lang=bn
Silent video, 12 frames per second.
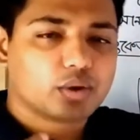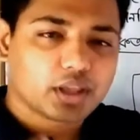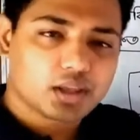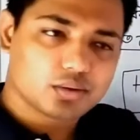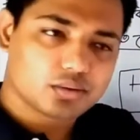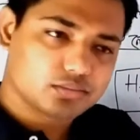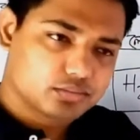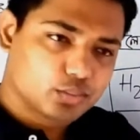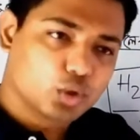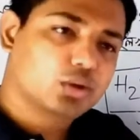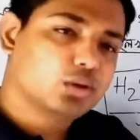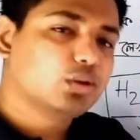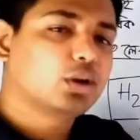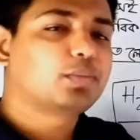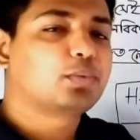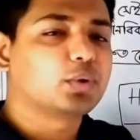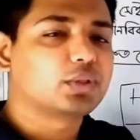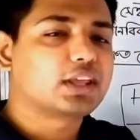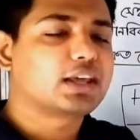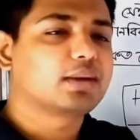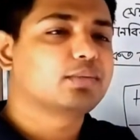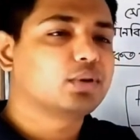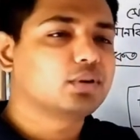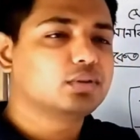ওই মৌলগুলোর প্রতীক
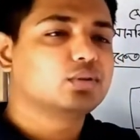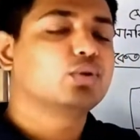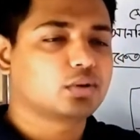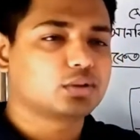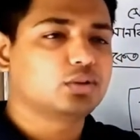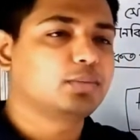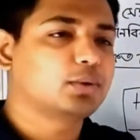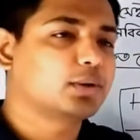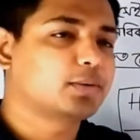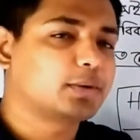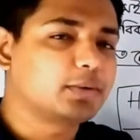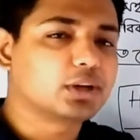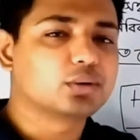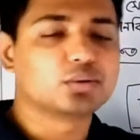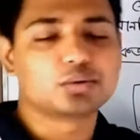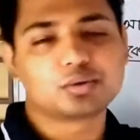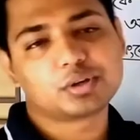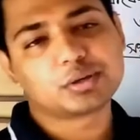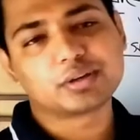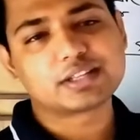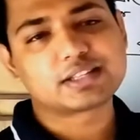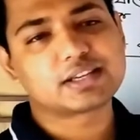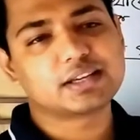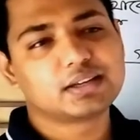এবং কতগুলো পরমাণু মিলে অণু তৈরি
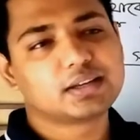হয়েছে